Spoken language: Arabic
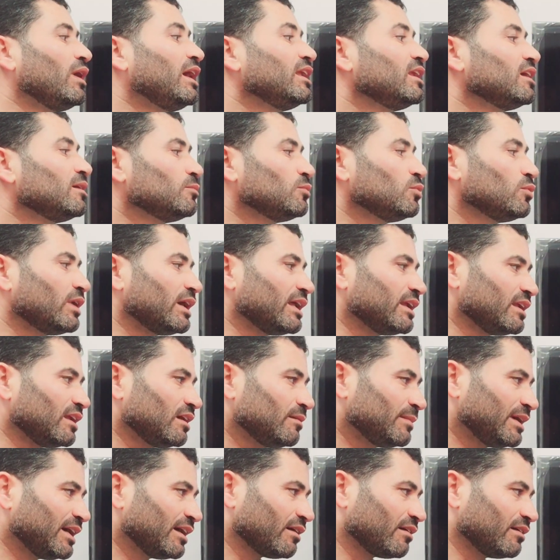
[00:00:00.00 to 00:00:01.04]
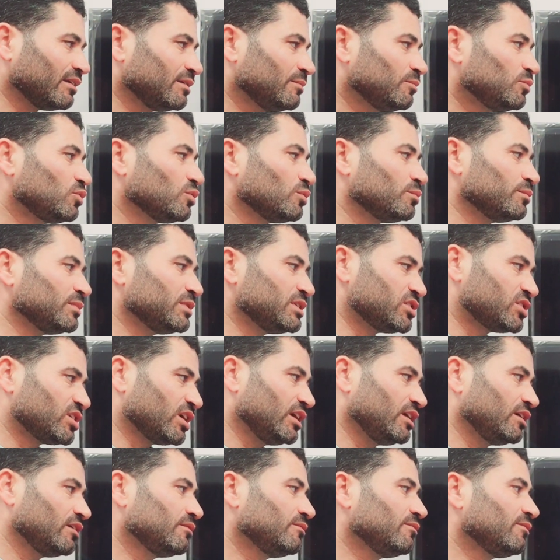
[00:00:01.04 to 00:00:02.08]
واعلموا أنما غنمتم من
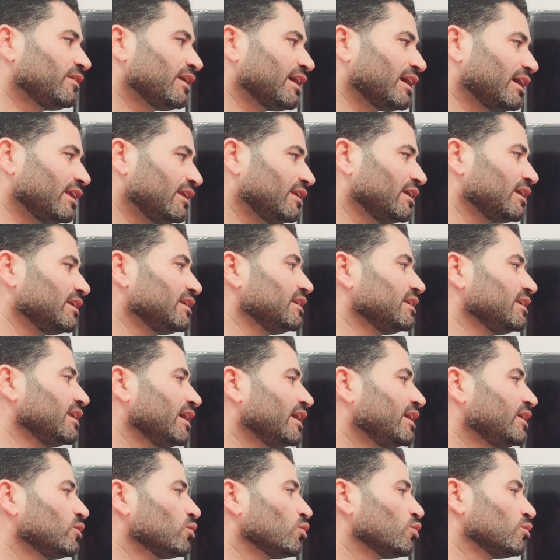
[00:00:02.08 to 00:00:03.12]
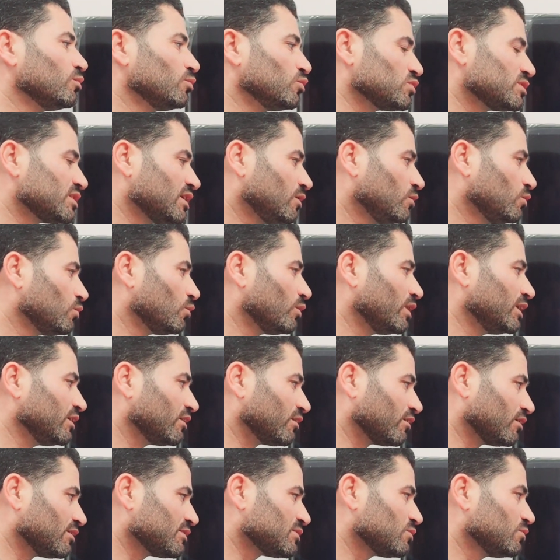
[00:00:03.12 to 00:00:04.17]
شيء فأن لله خمسه
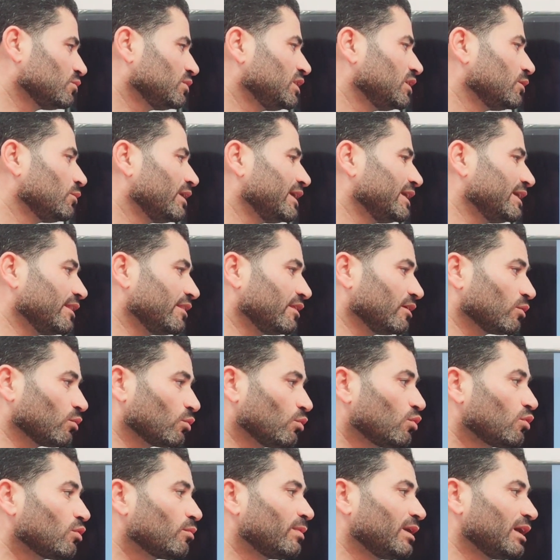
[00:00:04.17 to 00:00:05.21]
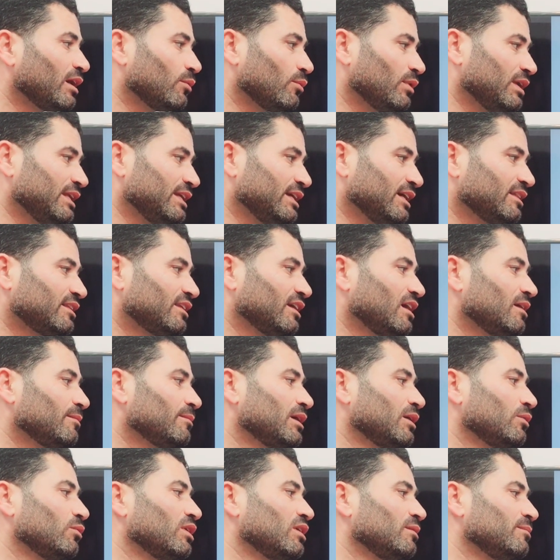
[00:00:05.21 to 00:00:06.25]
وللرسول ولذي القربى
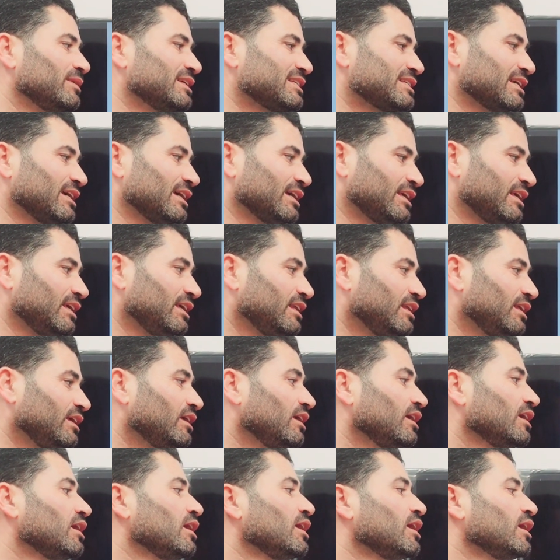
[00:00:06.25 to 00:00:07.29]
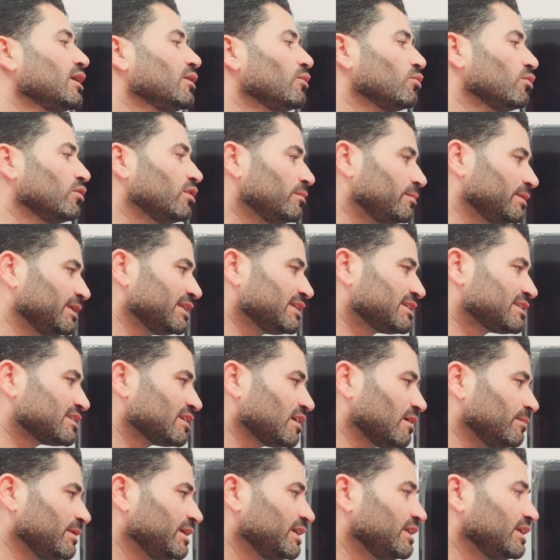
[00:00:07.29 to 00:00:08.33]
واليتامى والمساكين وابن
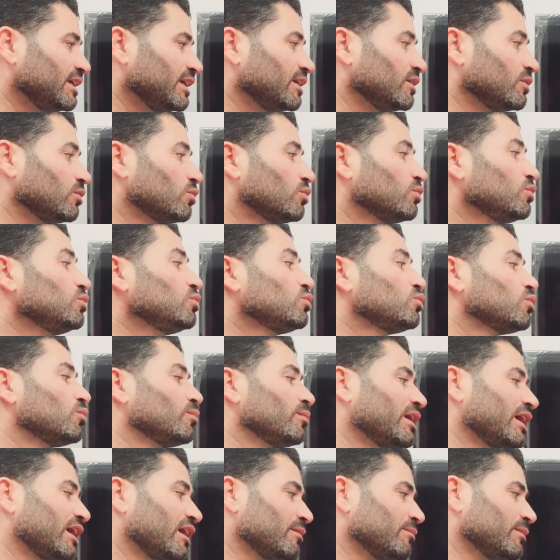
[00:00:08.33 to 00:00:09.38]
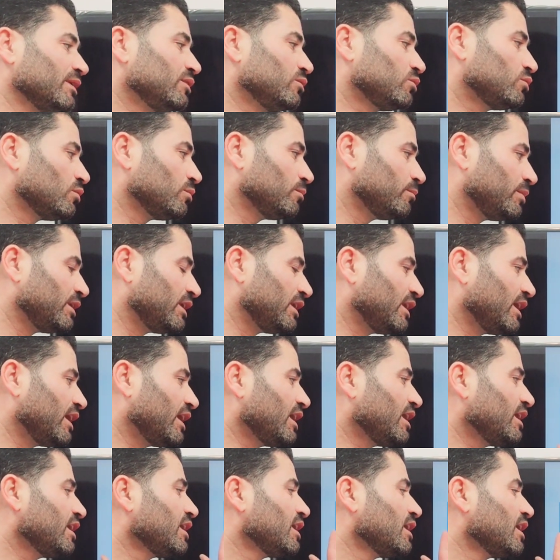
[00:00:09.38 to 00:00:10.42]
السبيل إن كنتم آمنتم
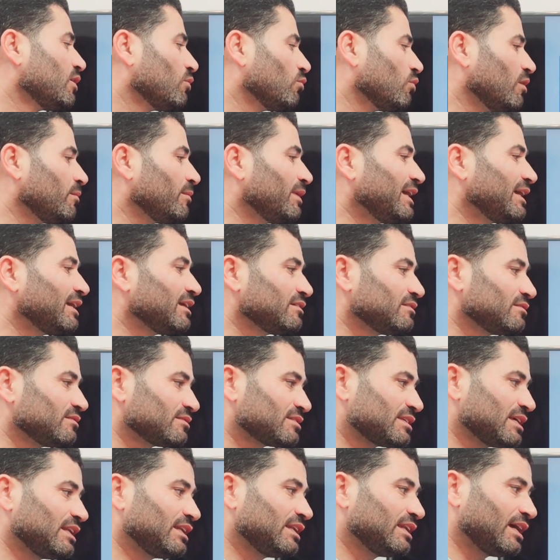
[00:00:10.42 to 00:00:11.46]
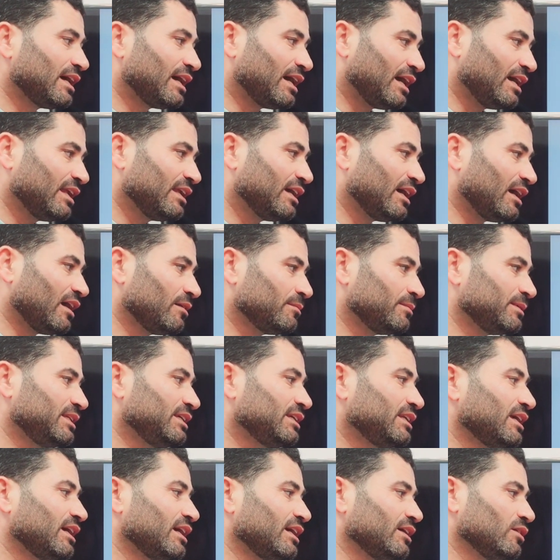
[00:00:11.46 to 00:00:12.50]
بالله وما أنزلنا على
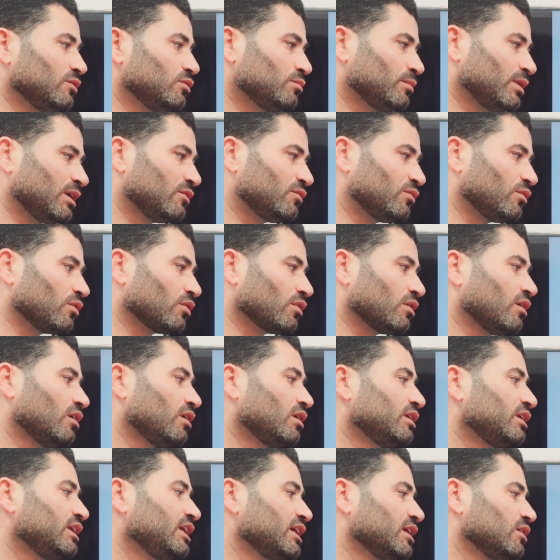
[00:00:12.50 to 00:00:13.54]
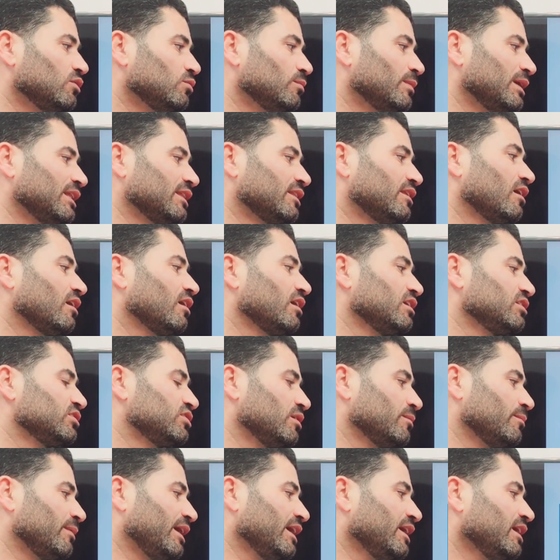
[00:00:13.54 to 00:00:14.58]
عبدنا يوم الفرقان يوم التقى
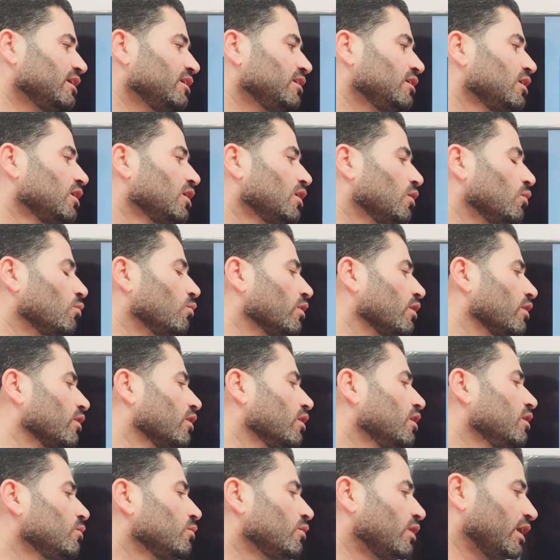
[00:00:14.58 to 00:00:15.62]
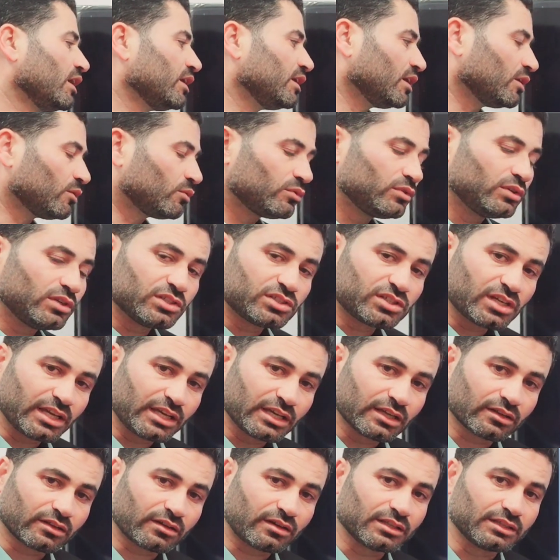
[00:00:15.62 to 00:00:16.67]
الجمعان والله على كل
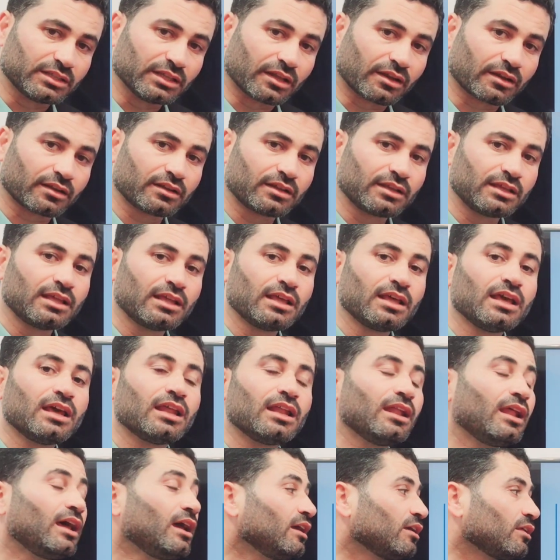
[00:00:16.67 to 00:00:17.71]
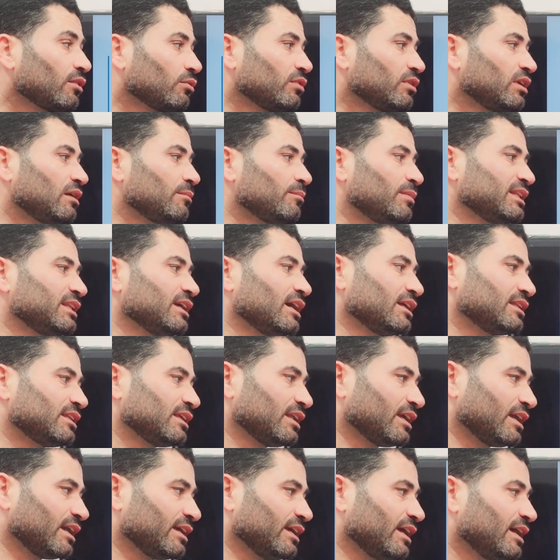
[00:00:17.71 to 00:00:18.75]
شيء قدير لاحظ هنا بدأت
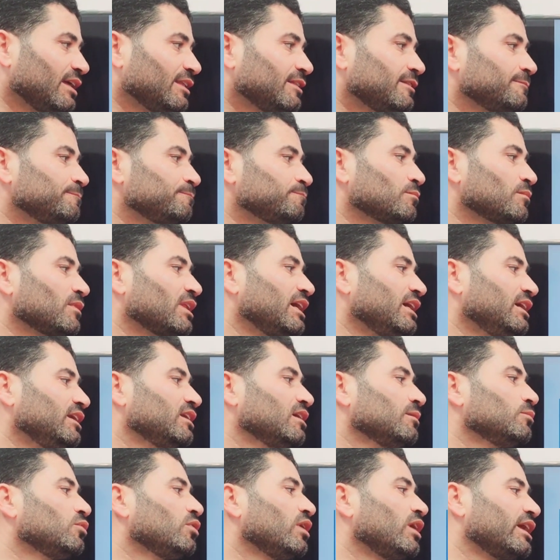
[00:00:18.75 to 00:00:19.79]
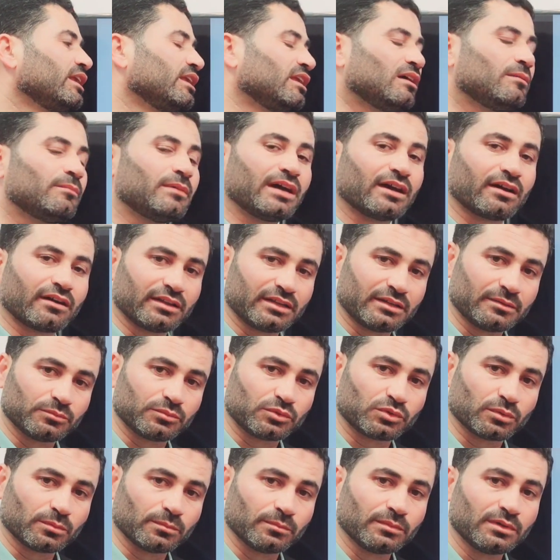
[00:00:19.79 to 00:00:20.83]
الآيات اعلموا أنما
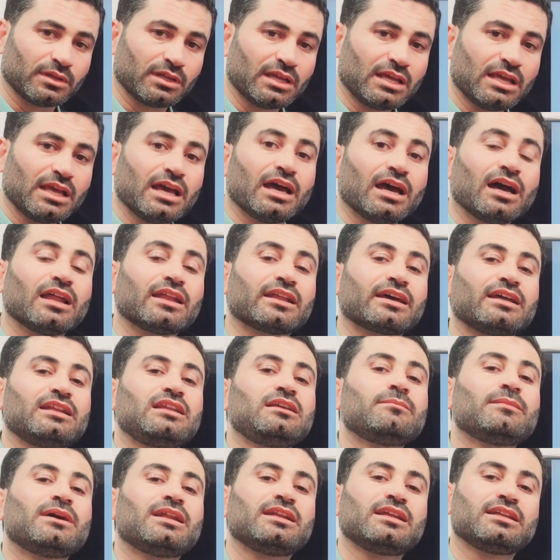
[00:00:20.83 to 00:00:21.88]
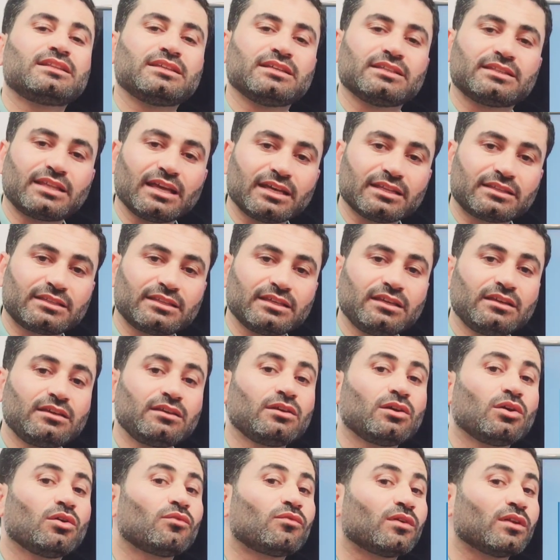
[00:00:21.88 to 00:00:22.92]
غنمتم الغنيمة التي تأتي
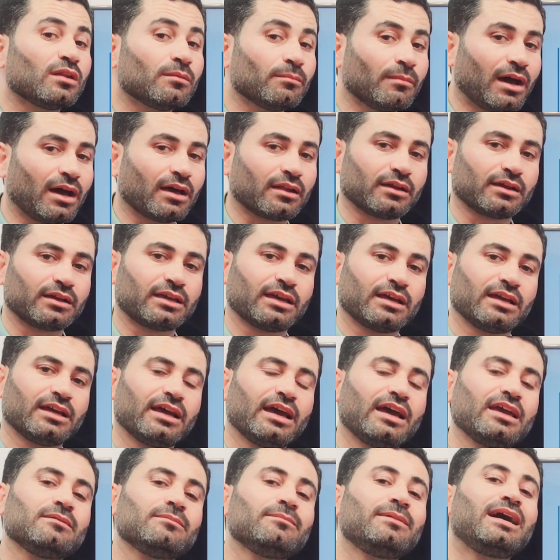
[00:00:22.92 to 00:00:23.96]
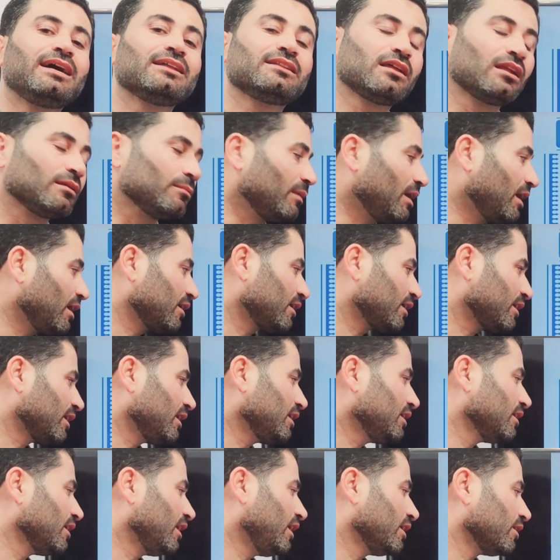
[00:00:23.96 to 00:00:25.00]
في المعركة أي بعد
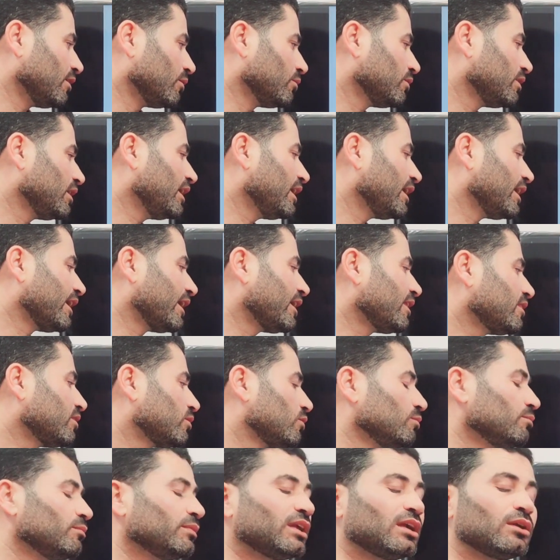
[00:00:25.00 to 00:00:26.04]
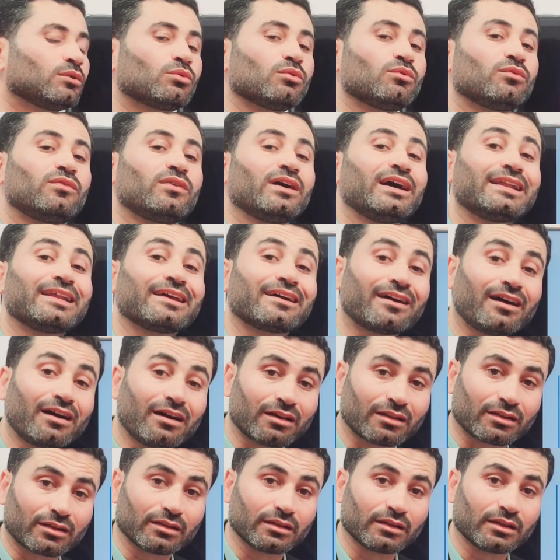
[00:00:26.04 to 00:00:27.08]
المعركة لاحظ هنا أخذتم من الكفار
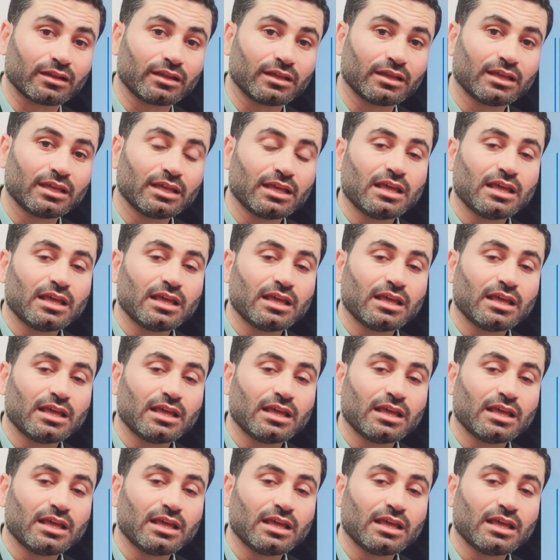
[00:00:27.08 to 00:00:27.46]
قهرا